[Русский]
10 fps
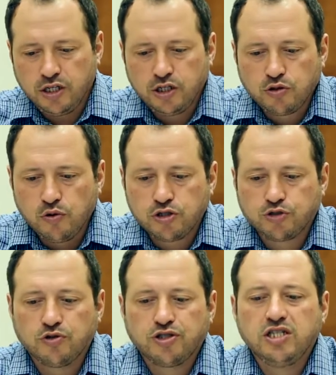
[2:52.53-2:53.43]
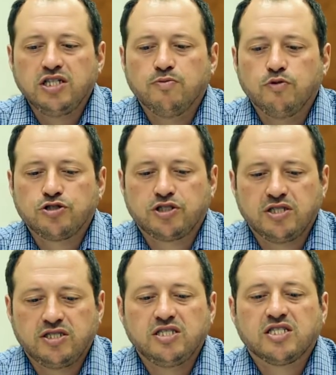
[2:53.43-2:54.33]
и то, что ты не можешь
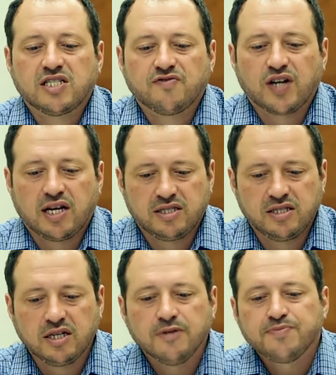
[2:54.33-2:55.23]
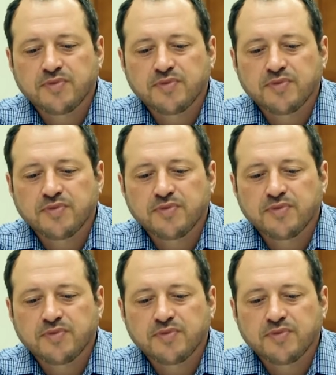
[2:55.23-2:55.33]
сносить развратных,